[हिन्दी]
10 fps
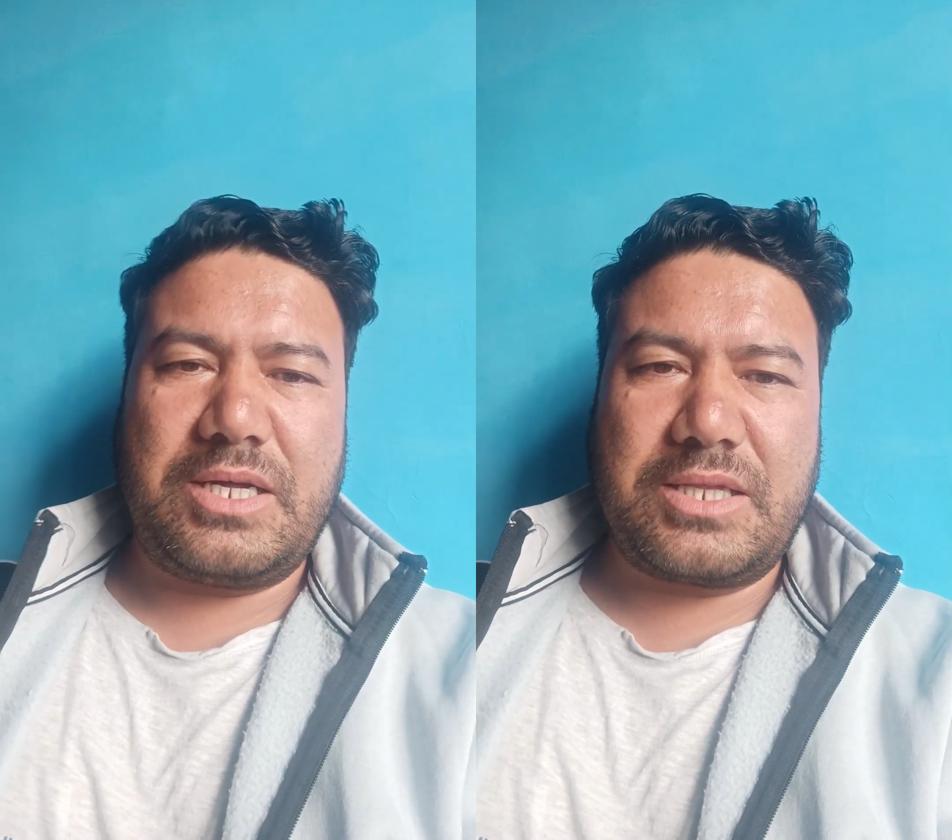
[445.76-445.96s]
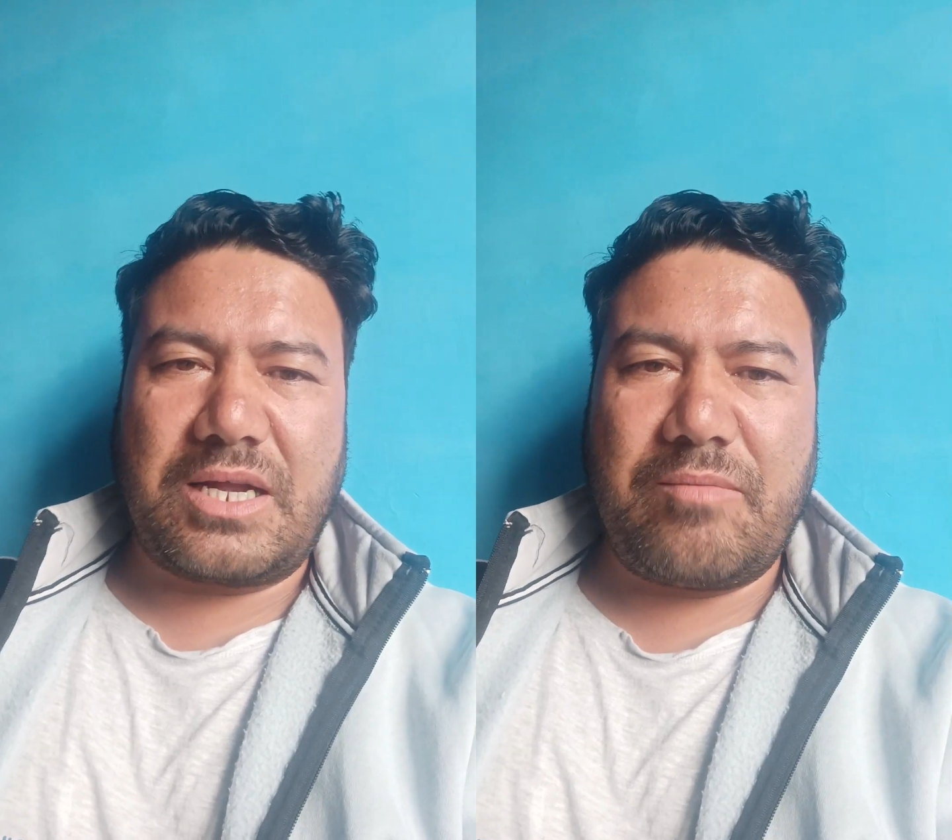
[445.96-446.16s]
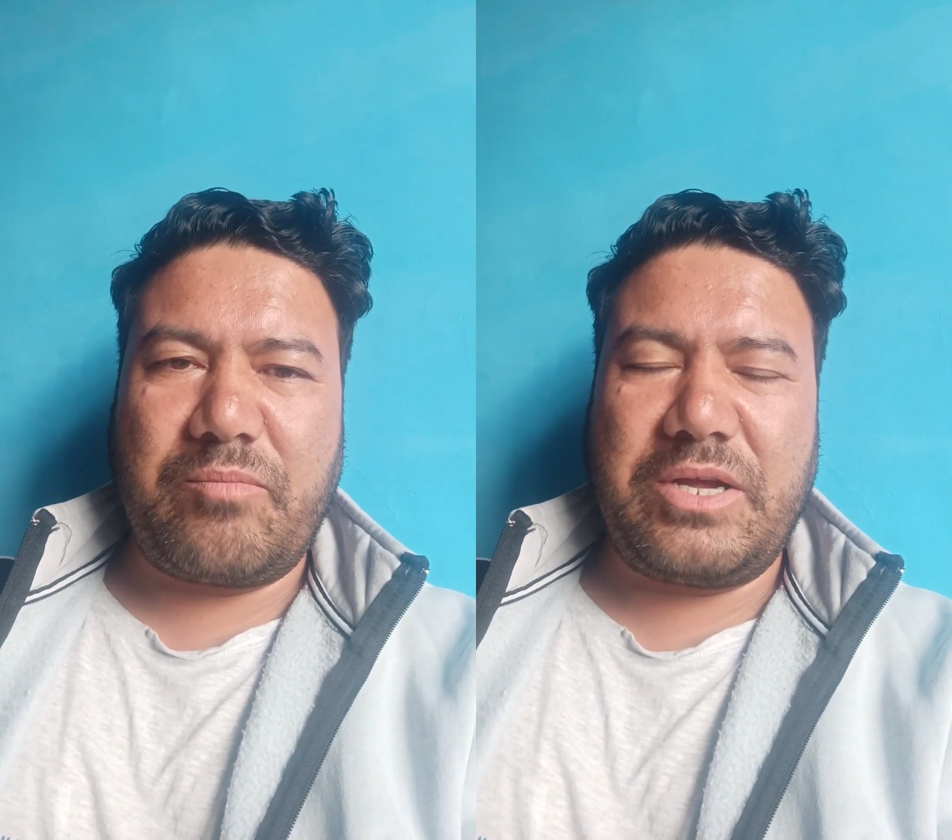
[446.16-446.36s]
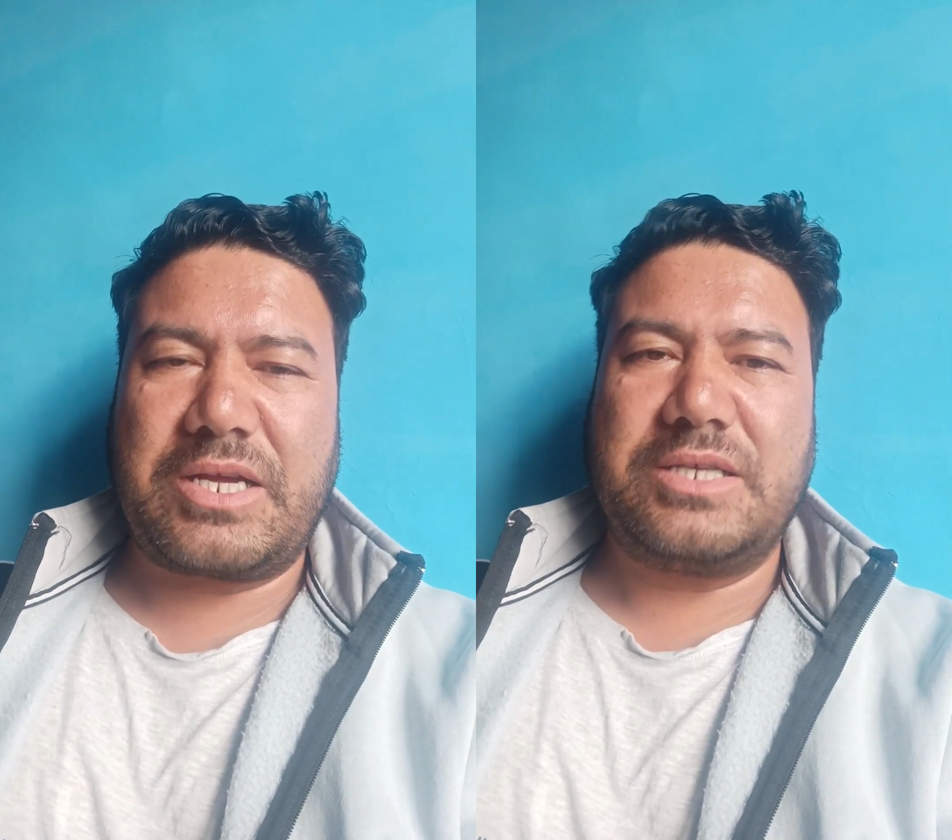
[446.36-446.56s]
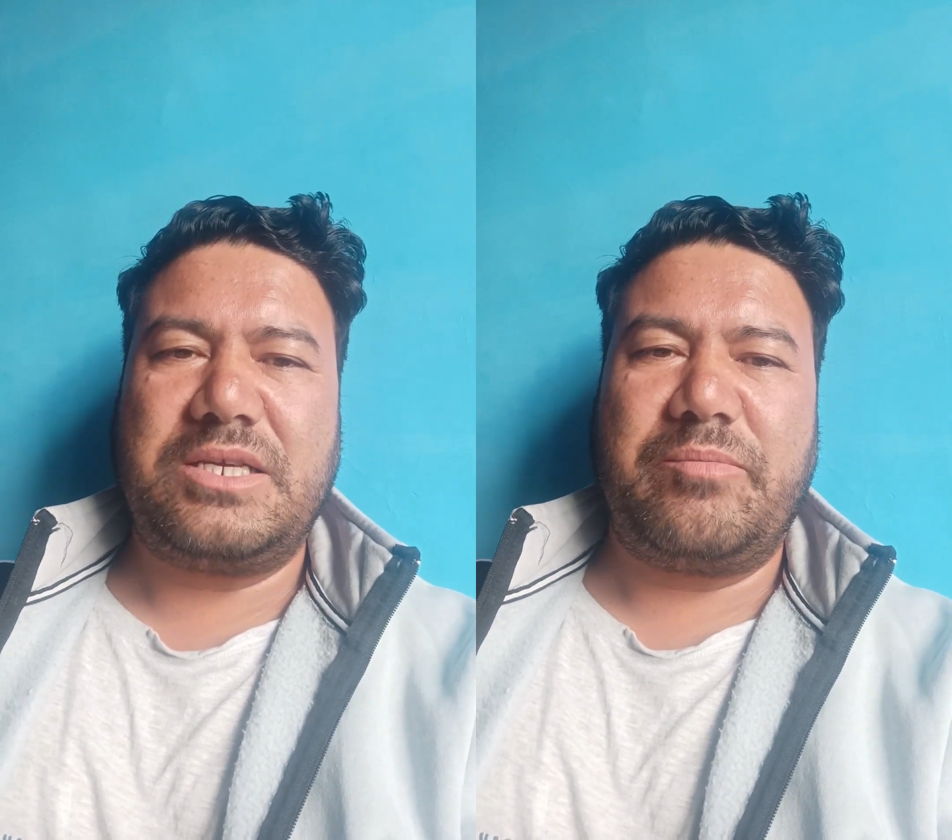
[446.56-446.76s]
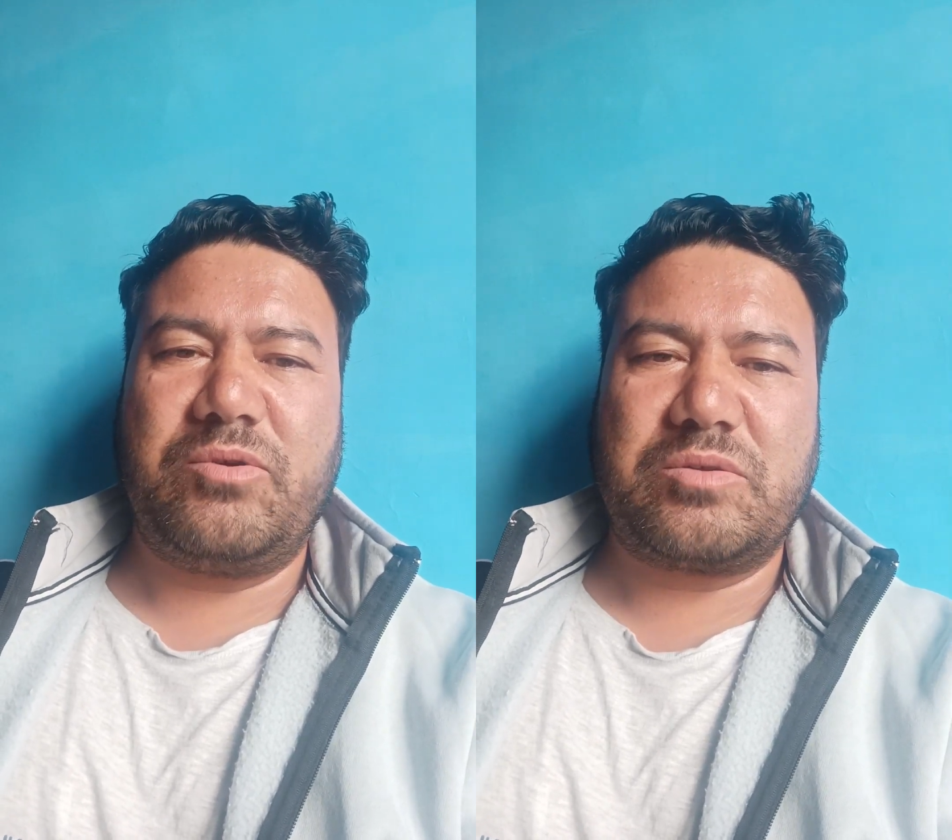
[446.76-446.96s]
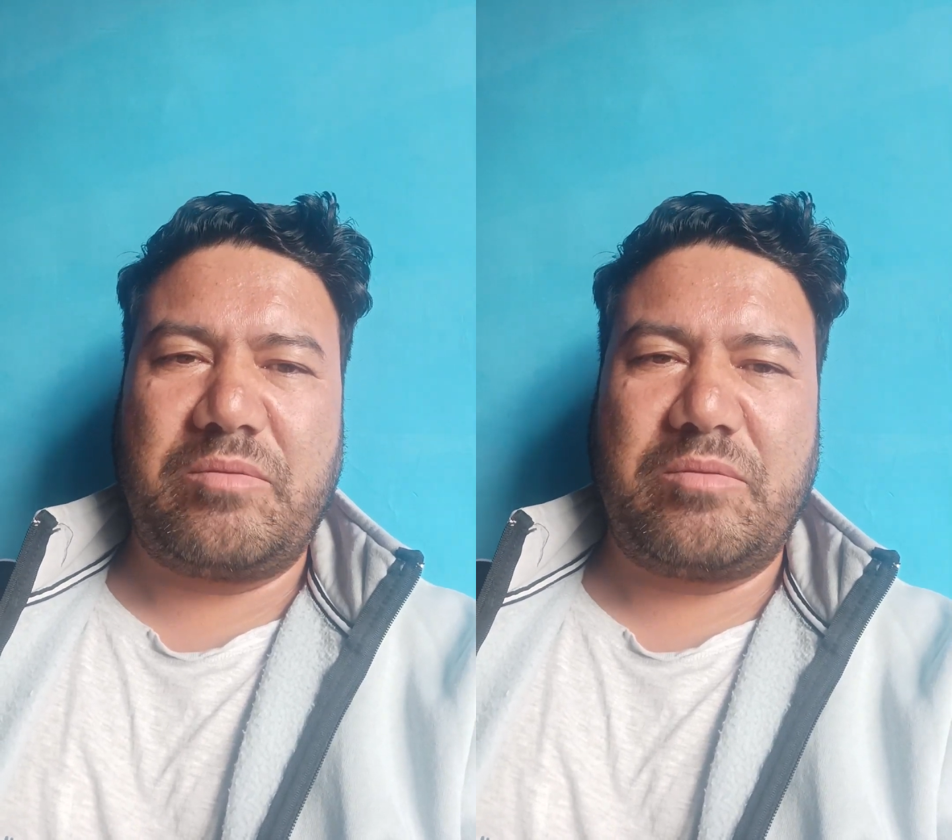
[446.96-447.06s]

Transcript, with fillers: धर्म पर किसी भी उसमें